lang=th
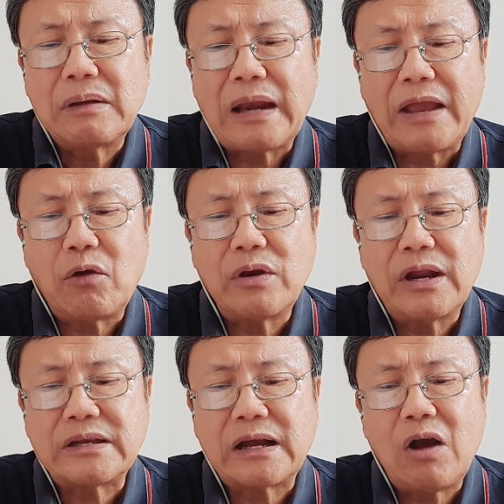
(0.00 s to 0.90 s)
หลายคน
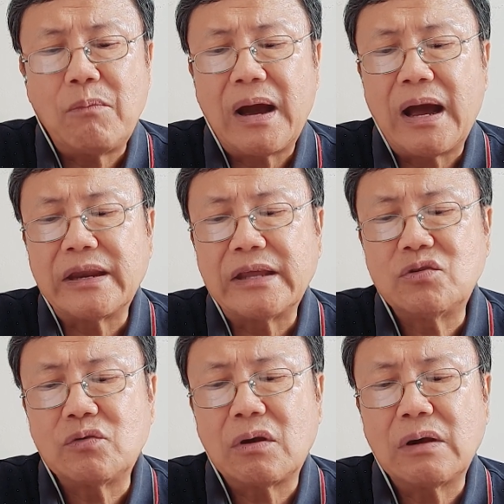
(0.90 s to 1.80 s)
อาจจะเข้ามาใน
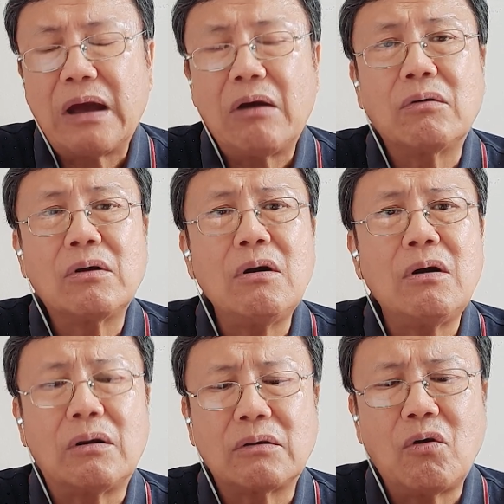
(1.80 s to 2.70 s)
ชีวิตของเราก็
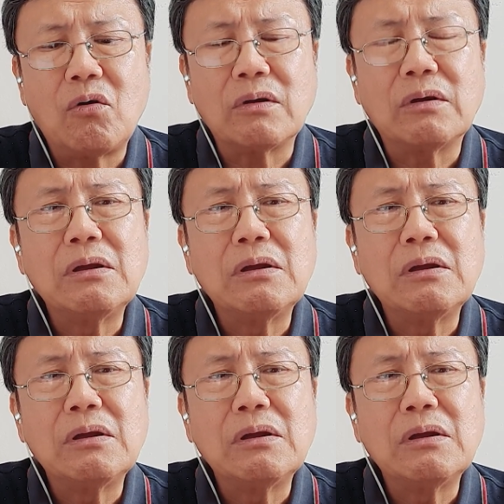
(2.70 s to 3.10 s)
คง